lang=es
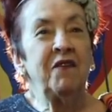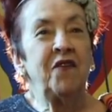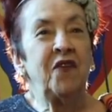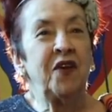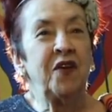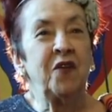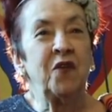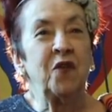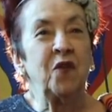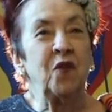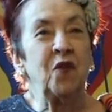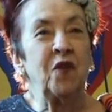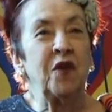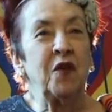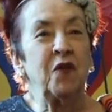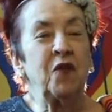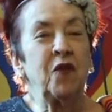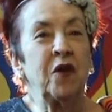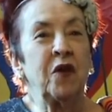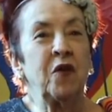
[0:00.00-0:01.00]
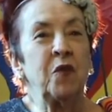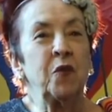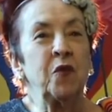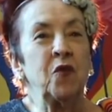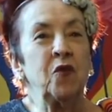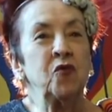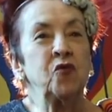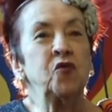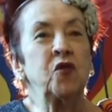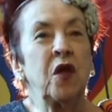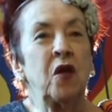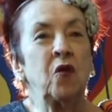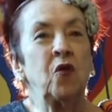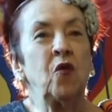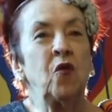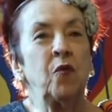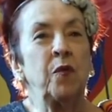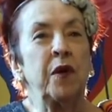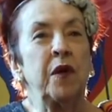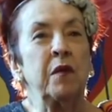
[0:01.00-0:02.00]
Pero nunca fue como un
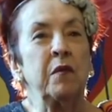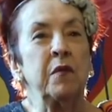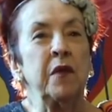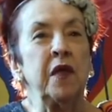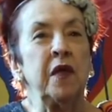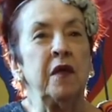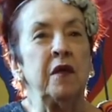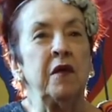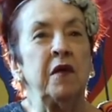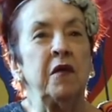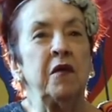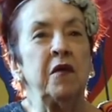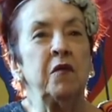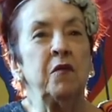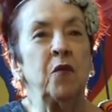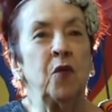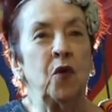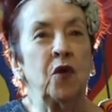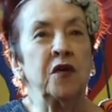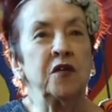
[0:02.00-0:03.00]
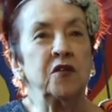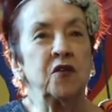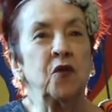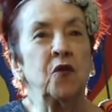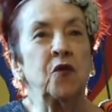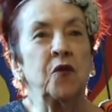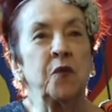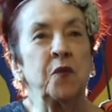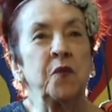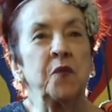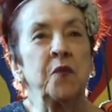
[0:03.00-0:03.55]
obstáculo para mi vocación.